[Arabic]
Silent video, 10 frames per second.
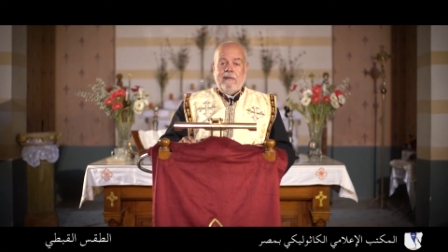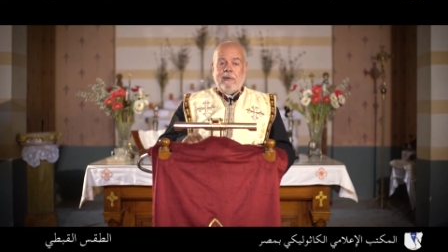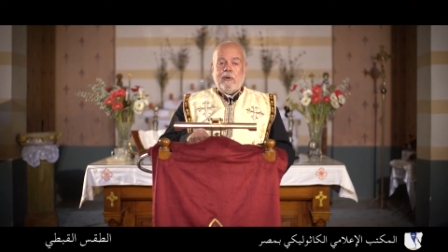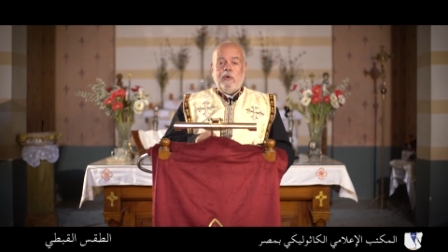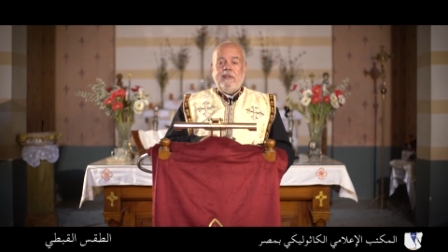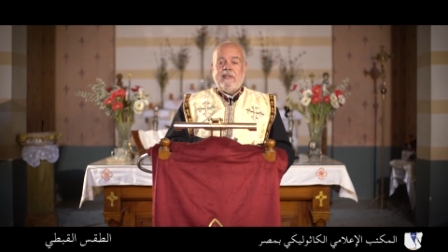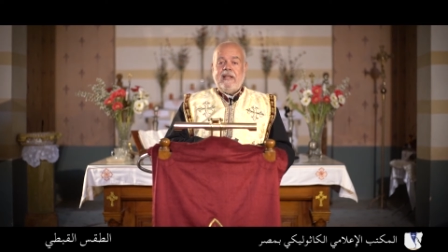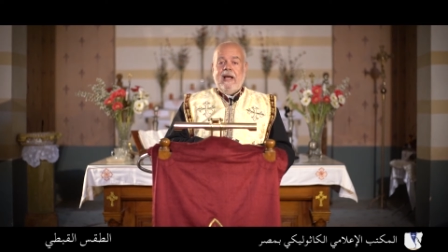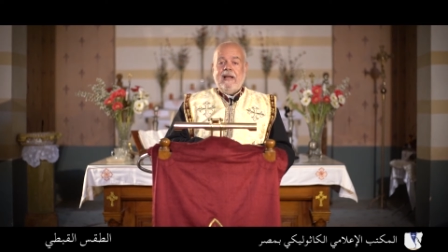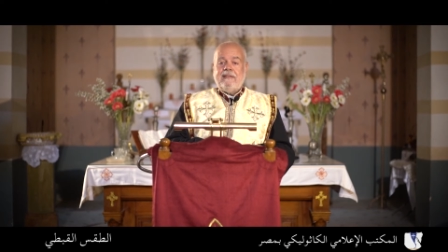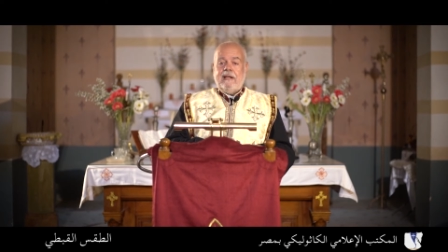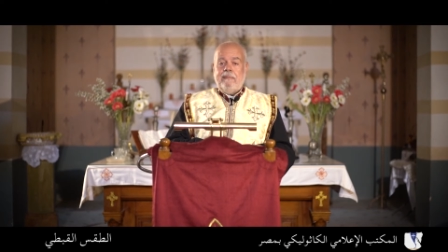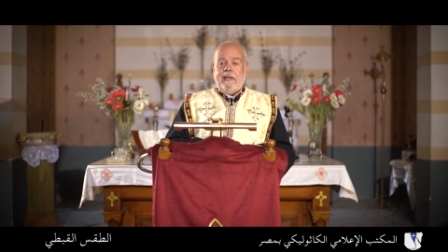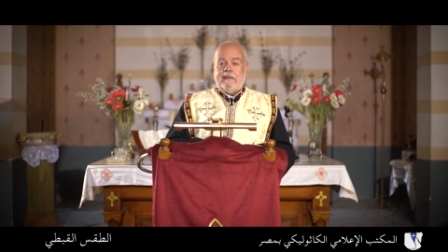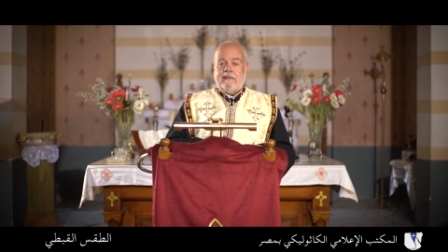بكون زي هذا
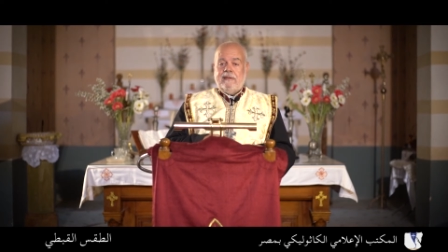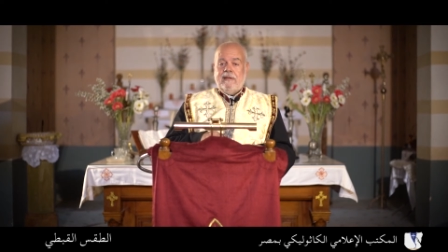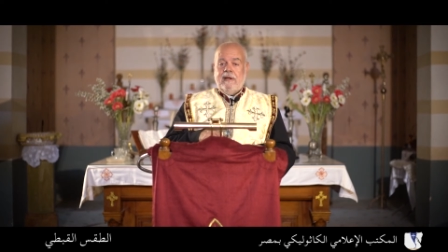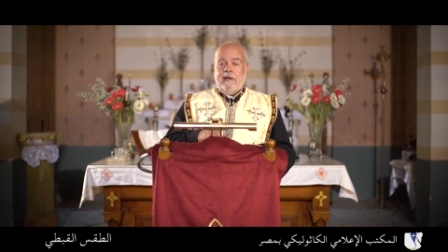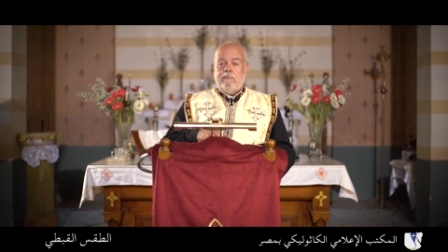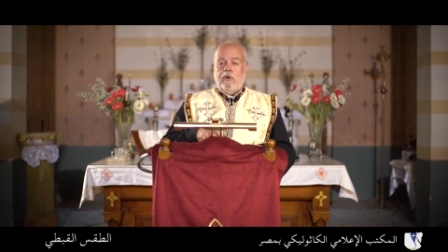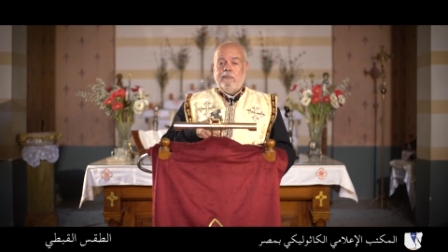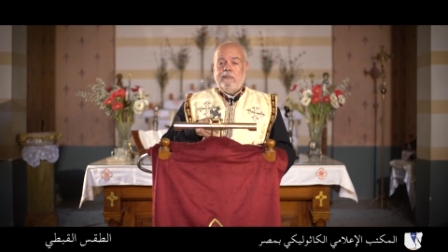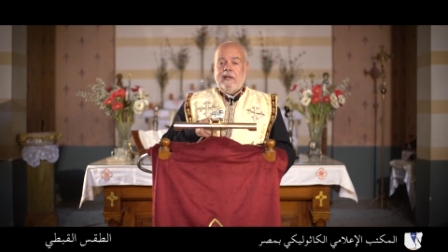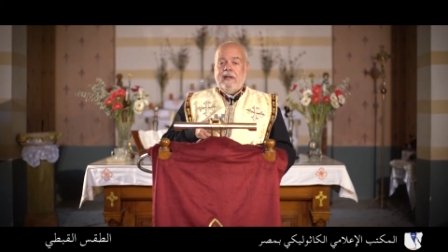البيت مم